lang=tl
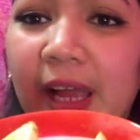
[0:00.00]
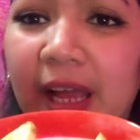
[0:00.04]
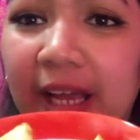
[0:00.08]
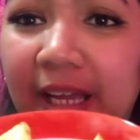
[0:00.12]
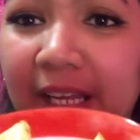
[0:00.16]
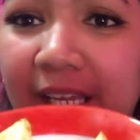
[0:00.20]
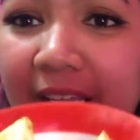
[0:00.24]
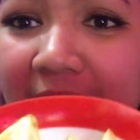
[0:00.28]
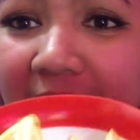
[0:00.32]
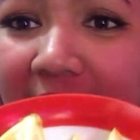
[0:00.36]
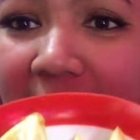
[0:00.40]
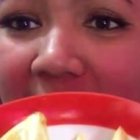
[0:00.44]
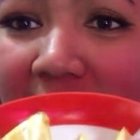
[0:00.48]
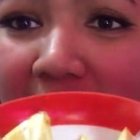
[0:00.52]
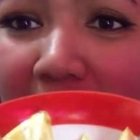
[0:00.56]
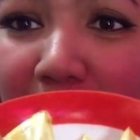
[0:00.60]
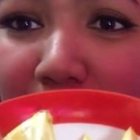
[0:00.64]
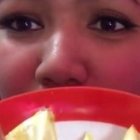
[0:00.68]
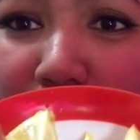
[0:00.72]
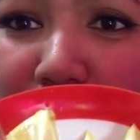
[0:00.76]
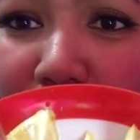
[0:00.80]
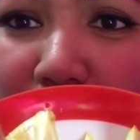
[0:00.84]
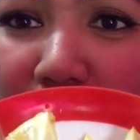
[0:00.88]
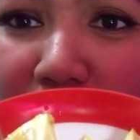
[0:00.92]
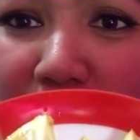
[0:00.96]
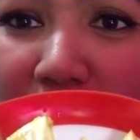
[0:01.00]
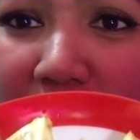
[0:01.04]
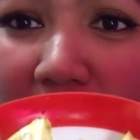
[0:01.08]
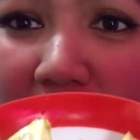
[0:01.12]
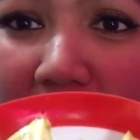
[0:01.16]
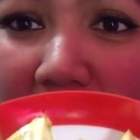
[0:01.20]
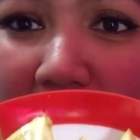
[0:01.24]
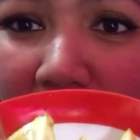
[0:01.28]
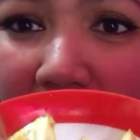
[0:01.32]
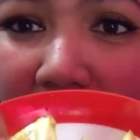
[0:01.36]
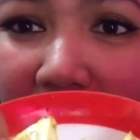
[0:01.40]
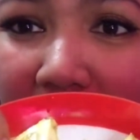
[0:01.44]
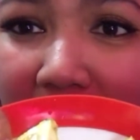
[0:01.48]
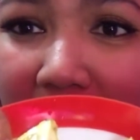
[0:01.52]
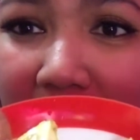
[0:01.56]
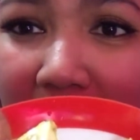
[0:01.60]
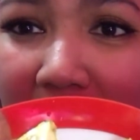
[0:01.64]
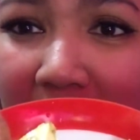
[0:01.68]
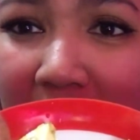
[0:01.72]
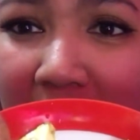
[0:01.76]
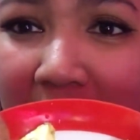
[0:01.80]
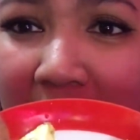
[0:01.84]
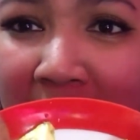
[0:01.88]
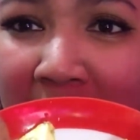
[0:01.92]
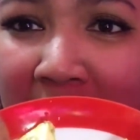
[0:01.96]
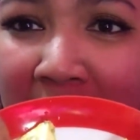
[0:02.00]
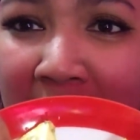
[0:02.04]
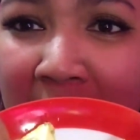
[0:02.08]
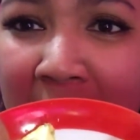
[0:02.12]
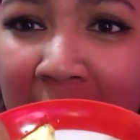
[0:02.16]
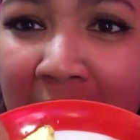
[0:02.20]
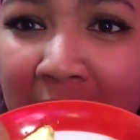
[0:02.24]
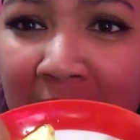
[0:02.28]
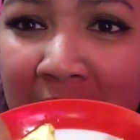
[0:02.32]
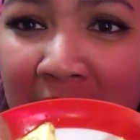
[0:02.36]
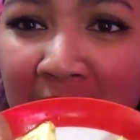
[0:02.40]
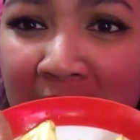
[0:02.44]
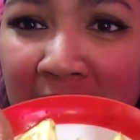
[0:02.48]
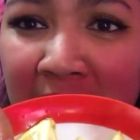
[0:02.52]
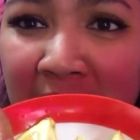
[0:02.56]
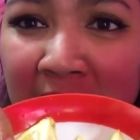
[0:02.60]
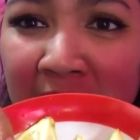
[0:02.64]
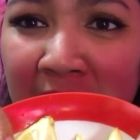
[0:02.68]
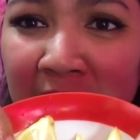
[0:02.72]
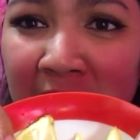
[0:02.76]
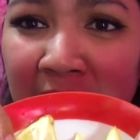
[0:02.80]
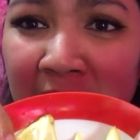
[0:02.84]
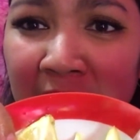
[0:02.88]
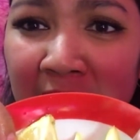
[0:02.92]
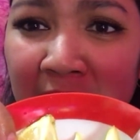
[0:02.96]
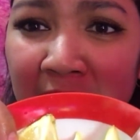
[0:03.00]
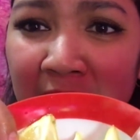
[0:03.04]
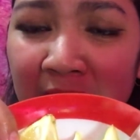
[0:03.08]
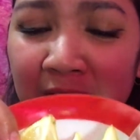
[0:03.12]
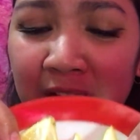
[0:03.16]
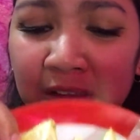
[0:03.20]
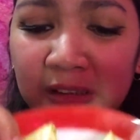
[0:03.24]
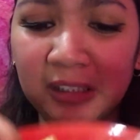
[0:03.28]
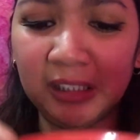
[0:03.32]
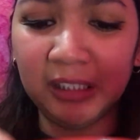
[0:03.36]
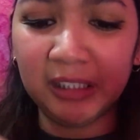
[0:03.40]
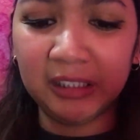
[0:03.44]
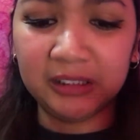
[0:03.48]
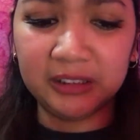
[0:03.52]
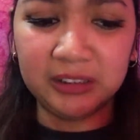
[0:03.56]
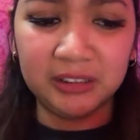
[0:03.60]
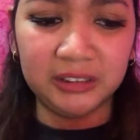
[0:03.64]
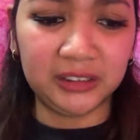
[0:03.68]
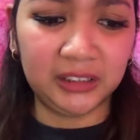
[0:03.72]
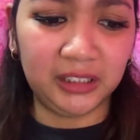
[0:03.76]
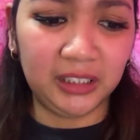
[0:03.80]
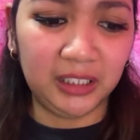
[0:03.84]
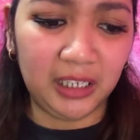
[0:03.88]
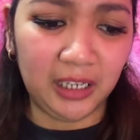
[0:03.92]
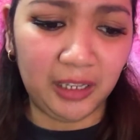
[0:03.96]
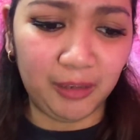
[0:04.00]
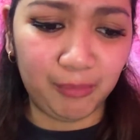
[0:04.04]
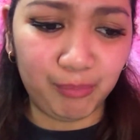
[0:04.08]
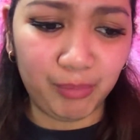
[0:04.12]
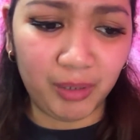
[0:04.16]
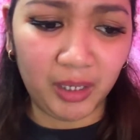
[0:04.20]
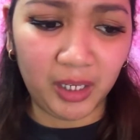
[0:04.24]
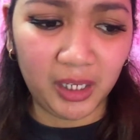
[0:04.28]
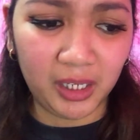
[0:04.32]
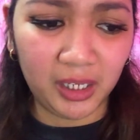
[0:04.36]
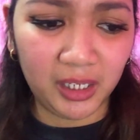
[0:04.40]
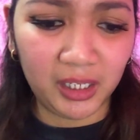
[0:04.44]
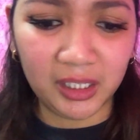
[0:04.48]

Ayan, natapos ko siya. Oh my gosh, grabe.